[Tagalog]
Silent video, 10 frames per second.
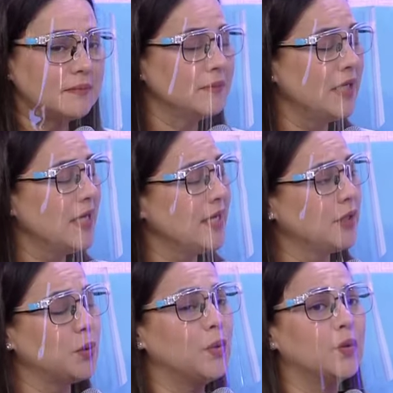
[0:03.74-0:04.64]
naging
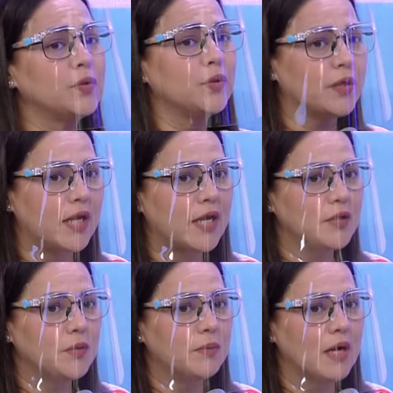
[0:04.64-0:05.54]
katulong nyo
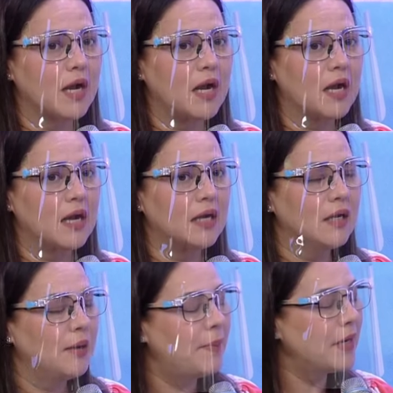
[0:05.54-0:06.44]
rin yung mga
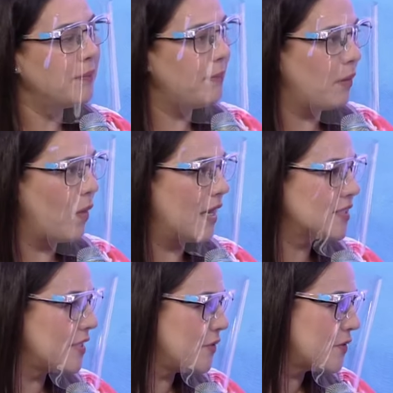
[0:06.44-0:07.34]
para
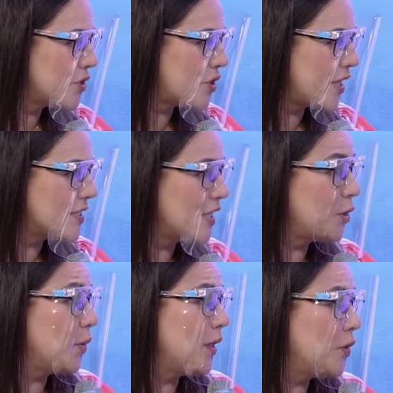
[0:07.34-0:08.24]
mabawasan yung stress
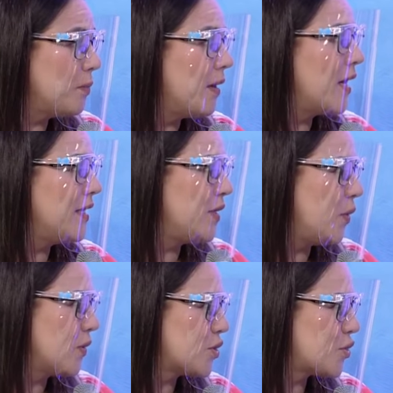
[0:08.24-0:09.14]
itong inyong mga
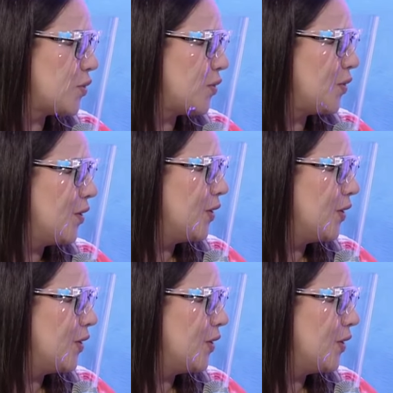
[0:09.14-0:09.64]
negosyo.